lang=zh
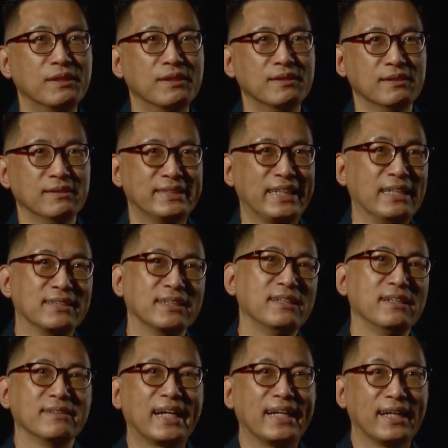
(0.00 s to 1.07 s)
呃产生
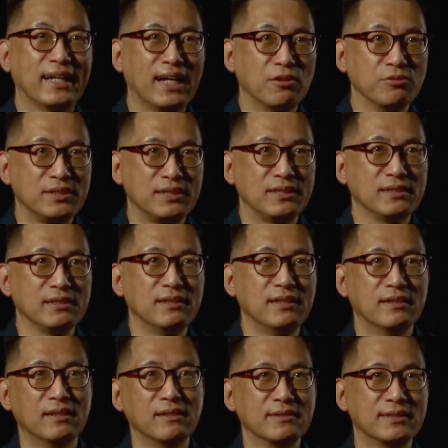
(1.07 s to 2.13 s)
很大的好奇
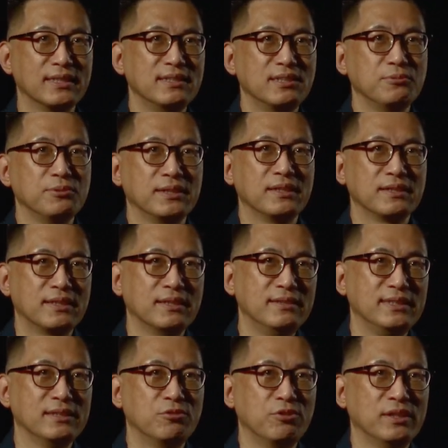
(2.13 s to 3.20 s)
啊，甚至于这些科
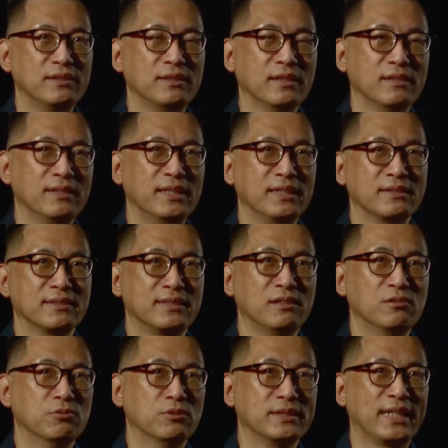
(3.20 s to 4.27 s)
技对人类的
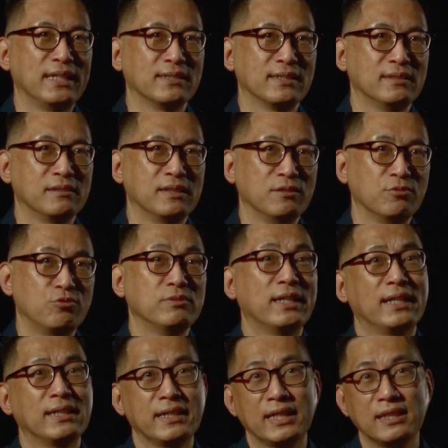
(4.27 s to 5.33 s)
生活产生了很巨
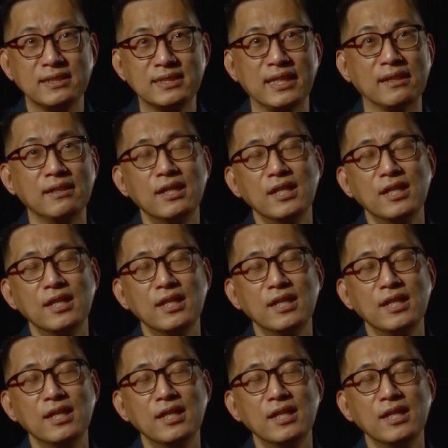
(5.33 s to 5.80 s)
大的影响，